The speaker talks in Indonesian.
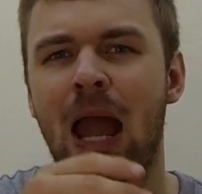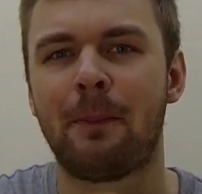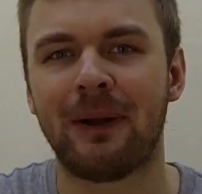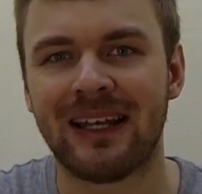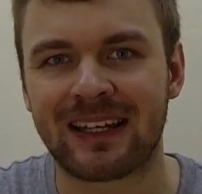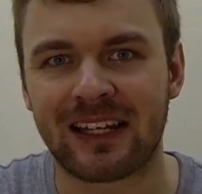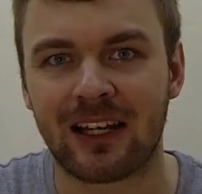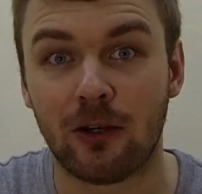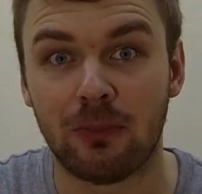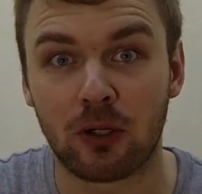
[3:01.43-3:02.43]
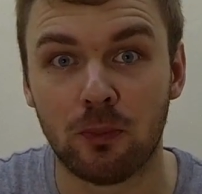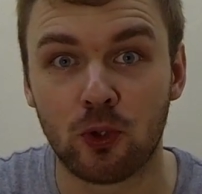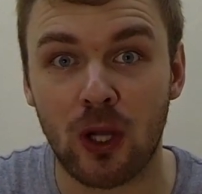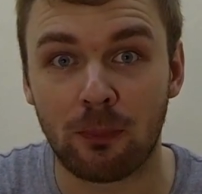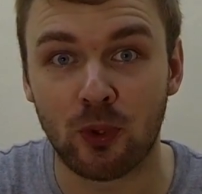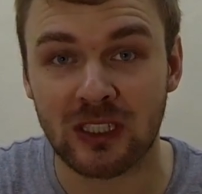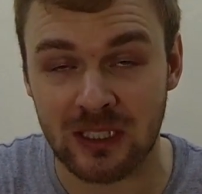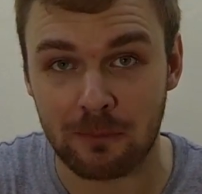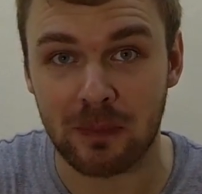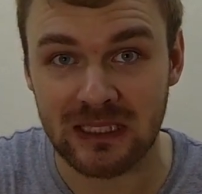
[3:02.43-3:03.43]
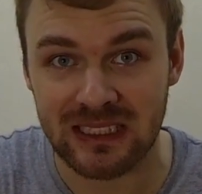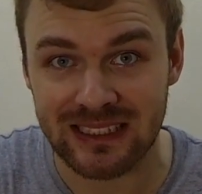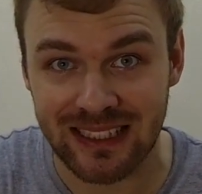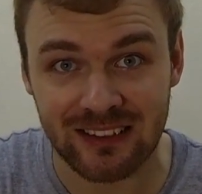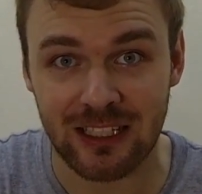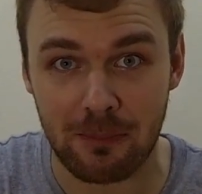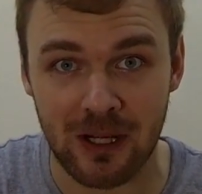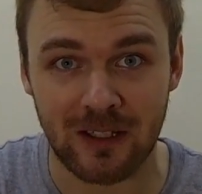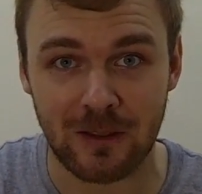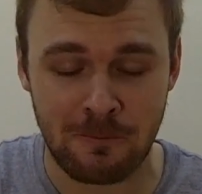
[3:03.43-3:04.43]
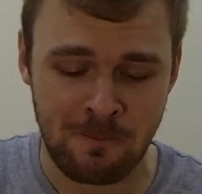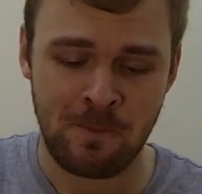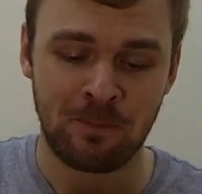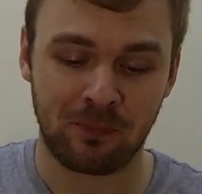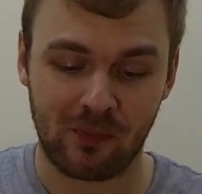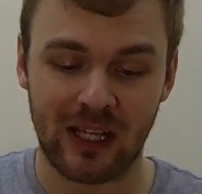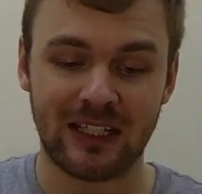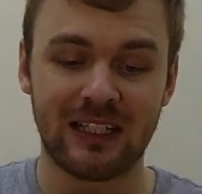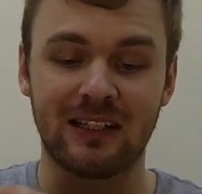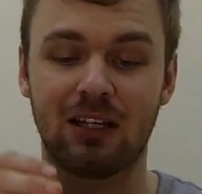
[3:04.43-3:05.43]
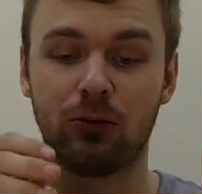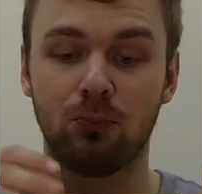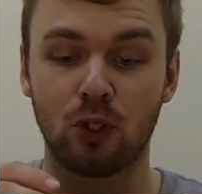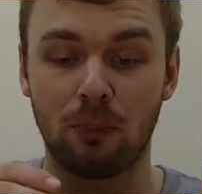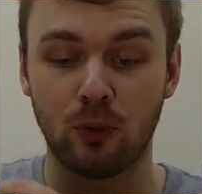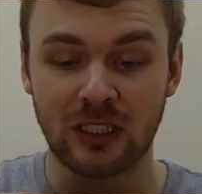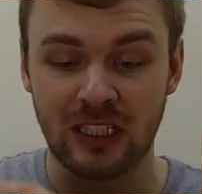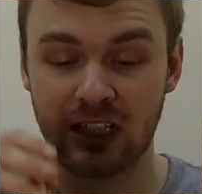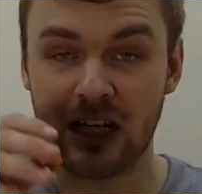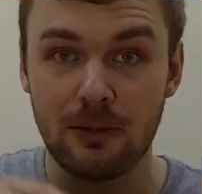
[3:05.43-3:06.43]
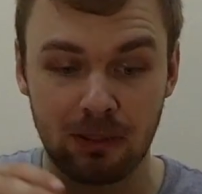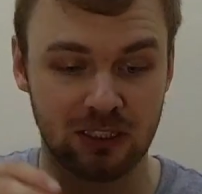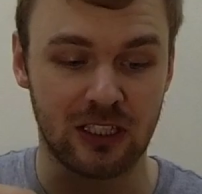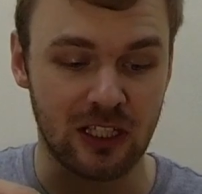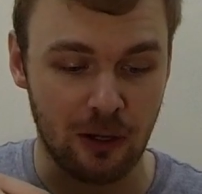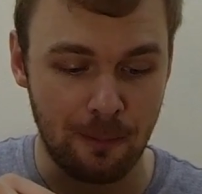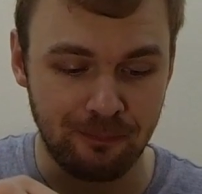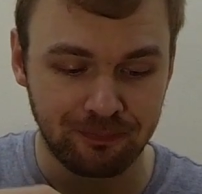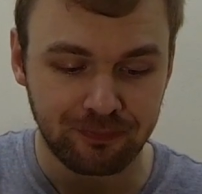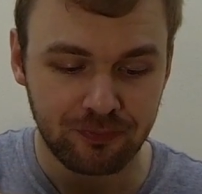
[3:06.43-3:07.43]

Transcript: apalagi kalau baru buka puasa, pasti sangat lapar kan. Jadi kalau buka puasa, ini pasti enak.